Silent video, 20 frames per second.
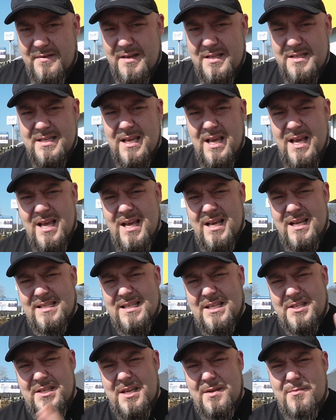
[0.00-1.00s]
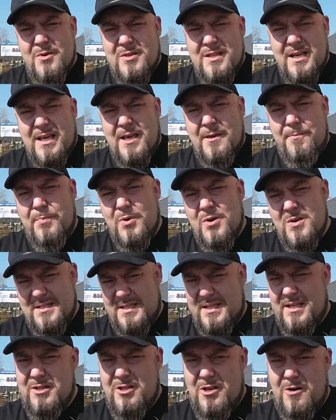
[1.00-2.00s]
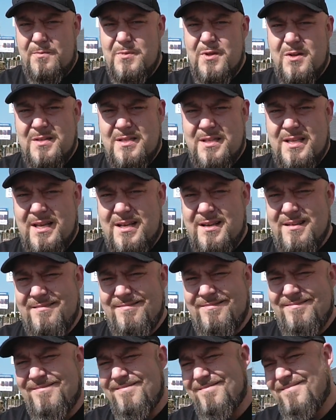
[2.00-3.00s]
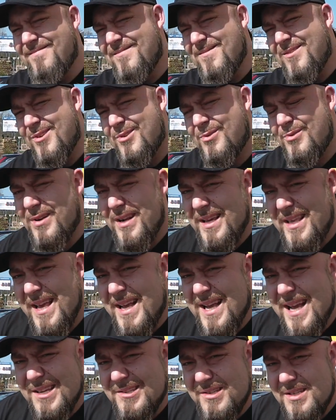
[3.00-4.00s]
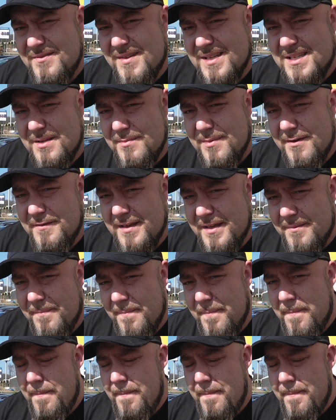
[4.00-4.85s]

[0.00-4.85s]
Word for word: więc zacznijmy od takich prostych drobnostek, o których nie każdy z Was chyba wie.